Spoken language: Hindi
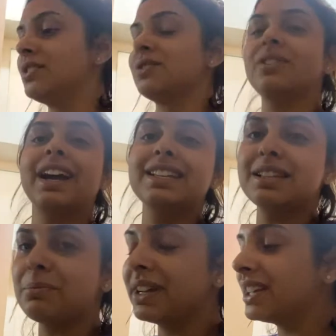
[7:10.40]
सो गाइज
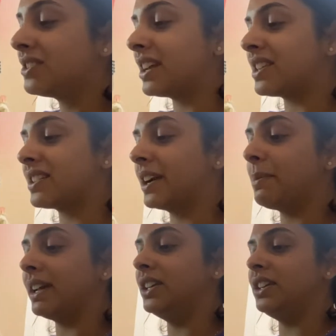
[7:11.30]
नंबर किस टेस्टेड
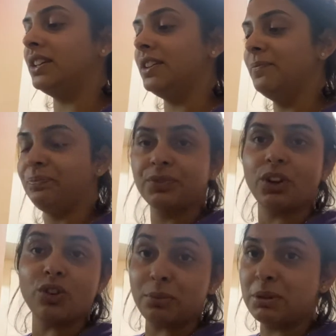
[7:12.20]
बाई कीकी और
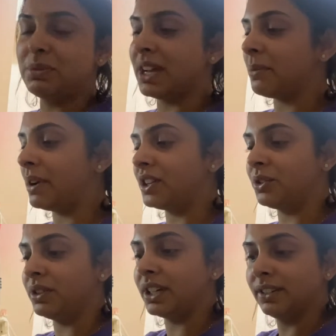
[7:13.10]
वो अभी भी यहाँ बैठी
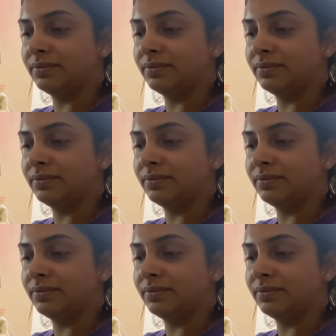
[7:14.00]
हुई है